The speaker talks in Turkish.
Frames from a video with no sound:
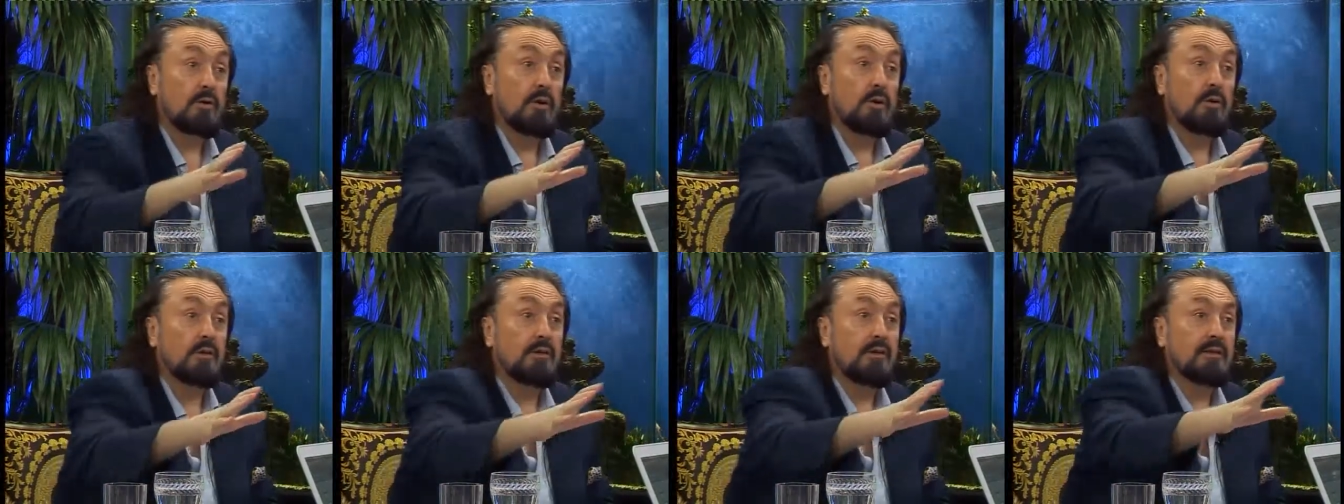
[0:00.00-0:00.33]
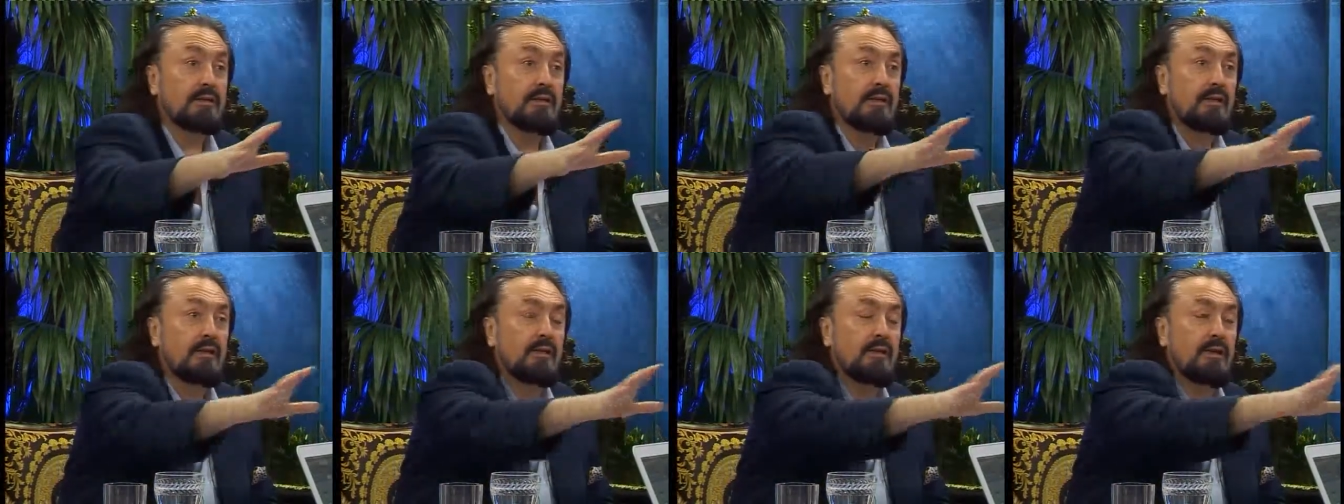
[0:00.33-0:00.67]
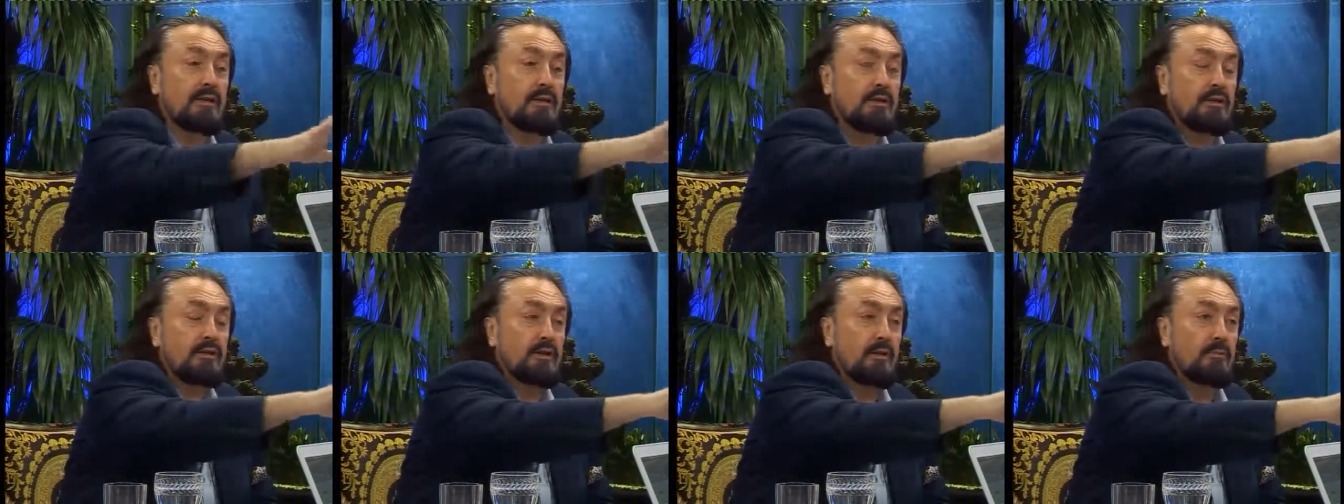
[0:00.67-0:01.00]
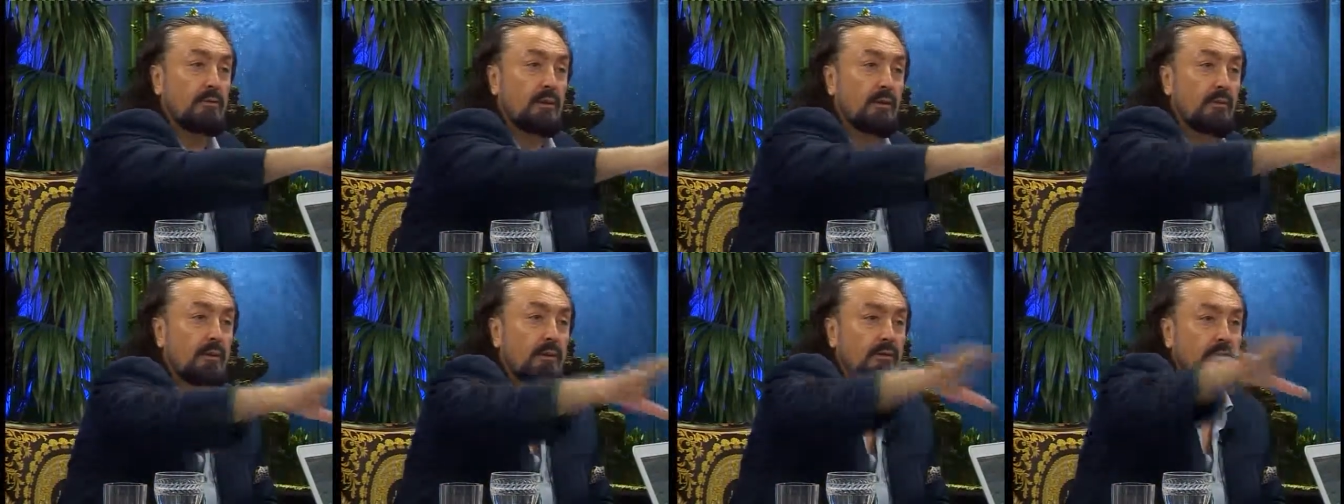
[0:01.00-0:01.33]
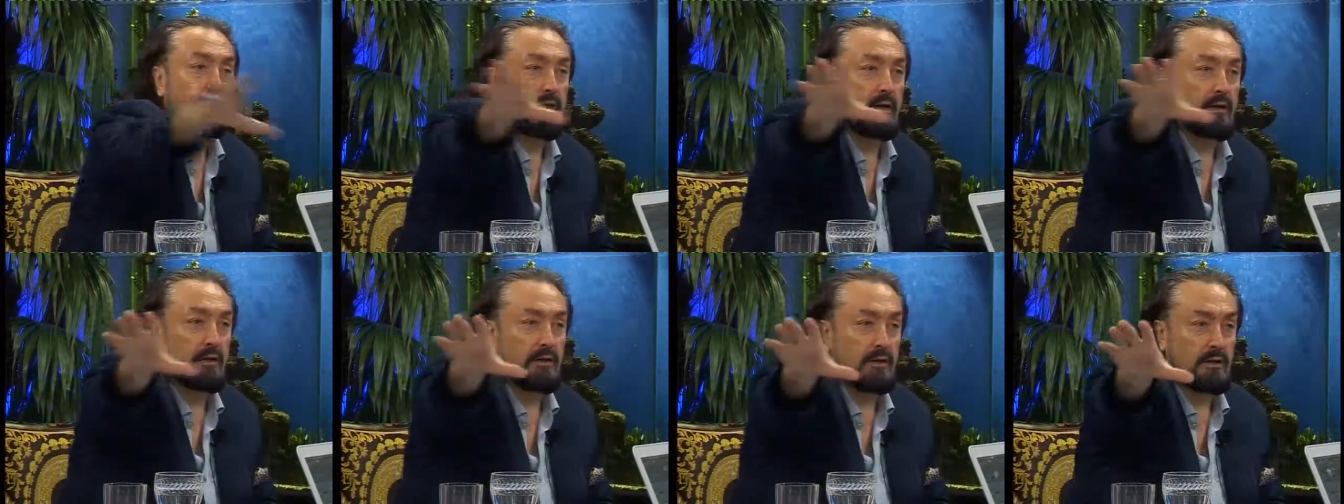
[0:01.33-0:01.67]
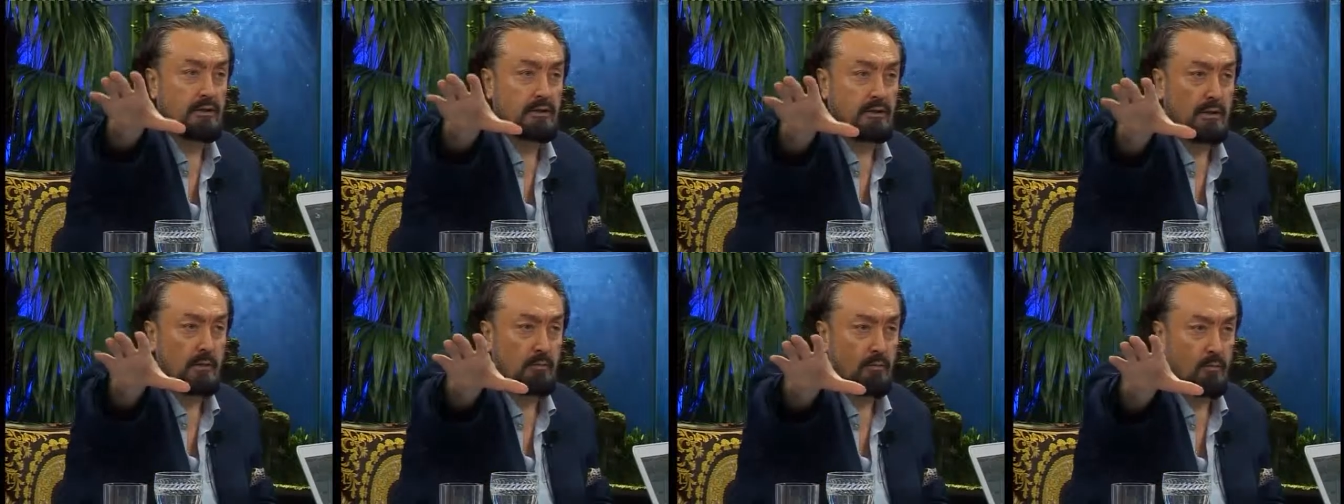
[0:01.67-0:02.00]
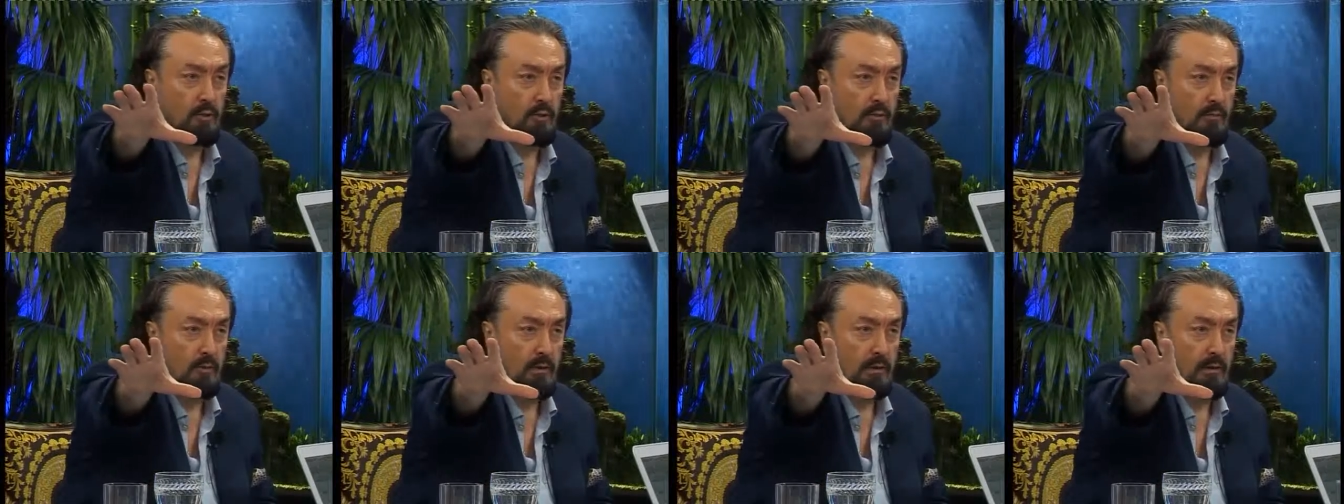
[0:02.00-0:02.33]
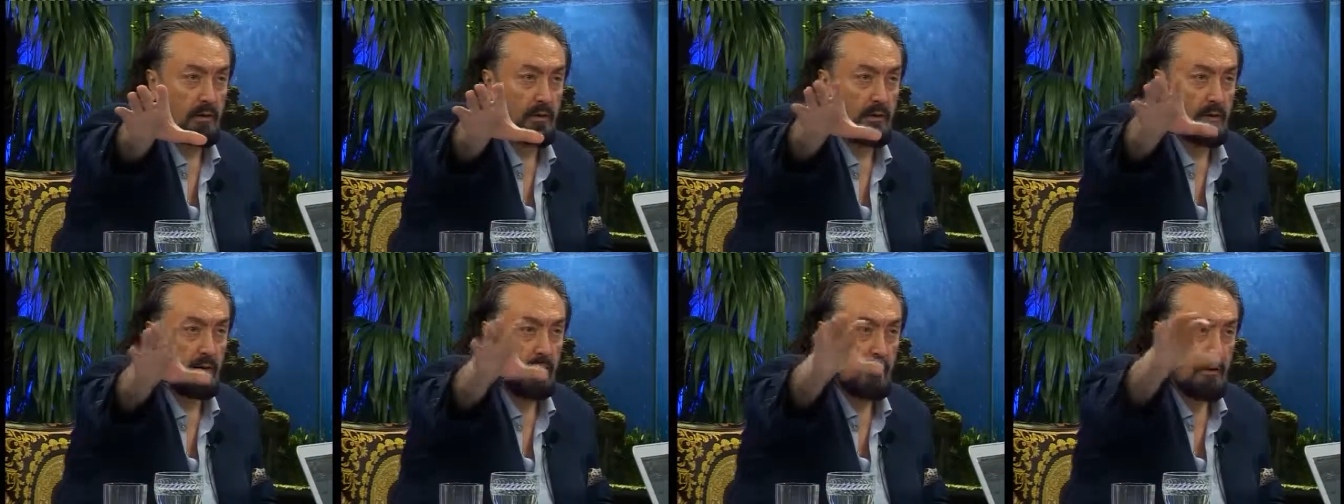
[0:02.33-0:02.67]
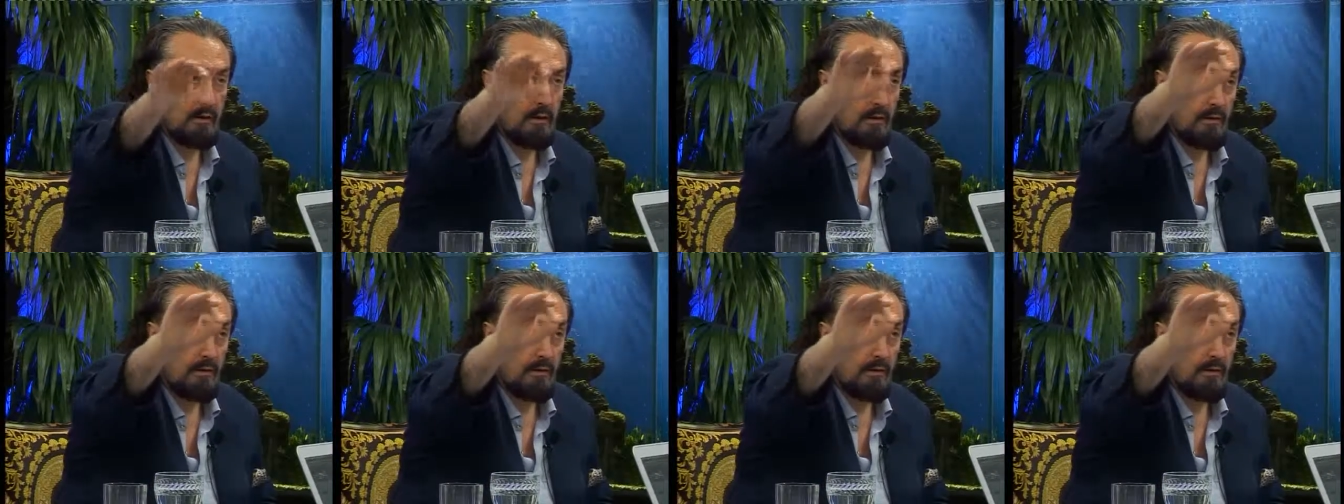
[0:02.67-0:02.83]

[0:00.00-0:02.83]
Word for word: Çölde senin yanına gideceğim dedi. Ben sıra istemiyorum dedi.